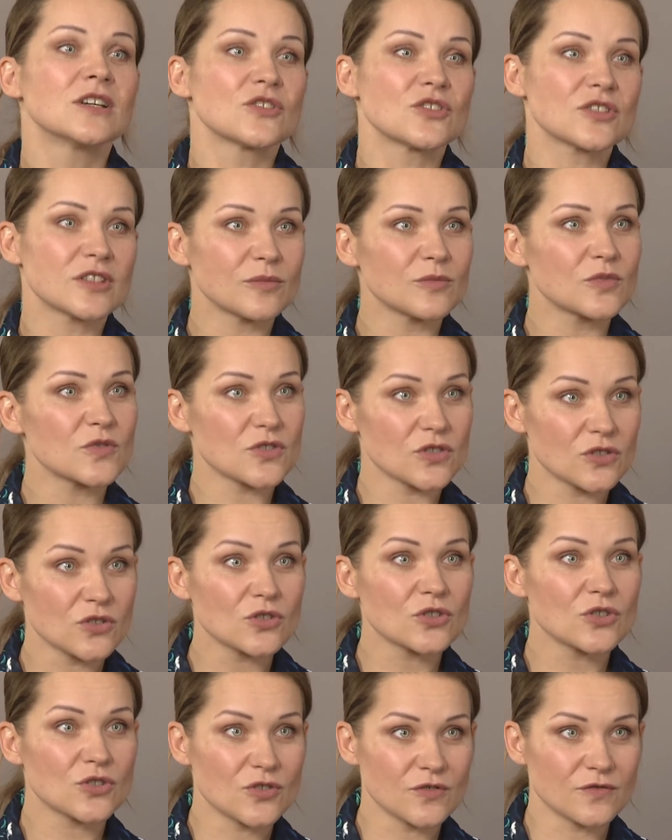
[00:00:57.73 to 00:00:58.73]
czy ten biustonosz
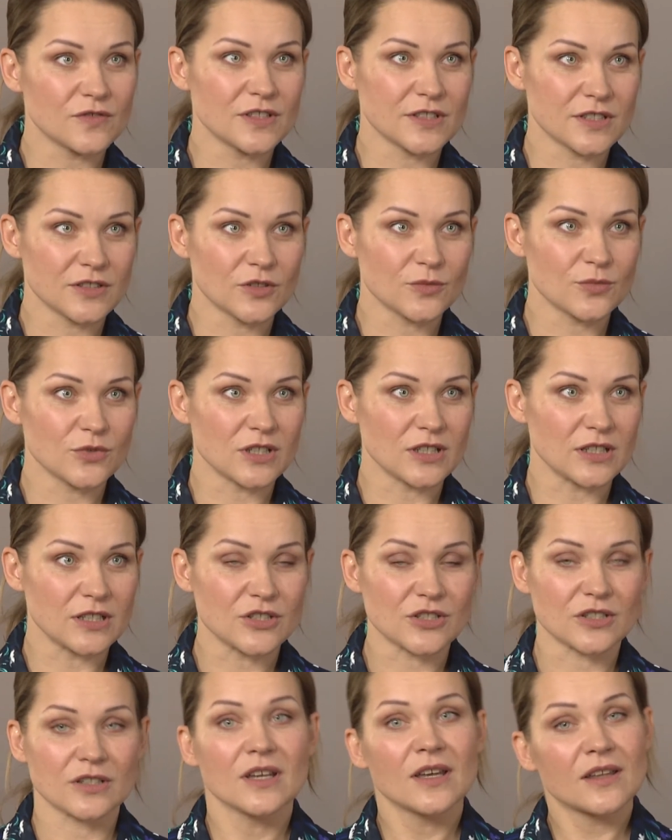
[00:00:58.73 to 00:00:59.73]
rzeczywiście dobrze
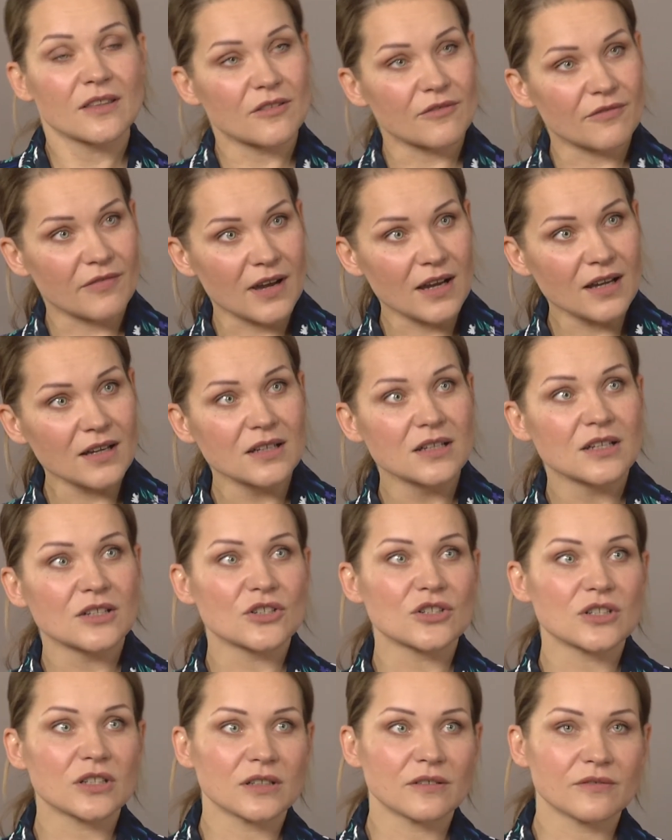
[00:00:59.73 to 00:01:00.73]
leży. Dwa,
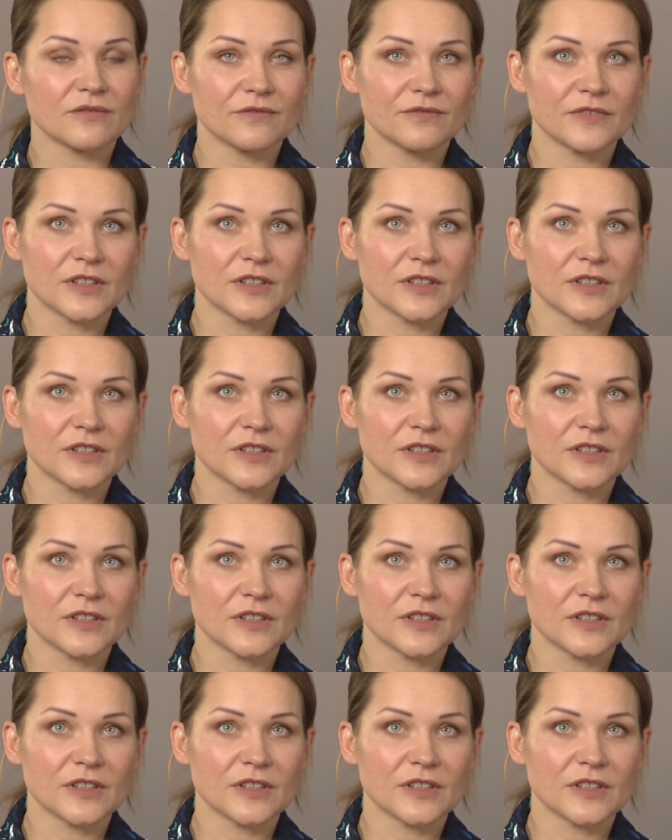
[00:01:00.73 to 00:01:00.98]
że w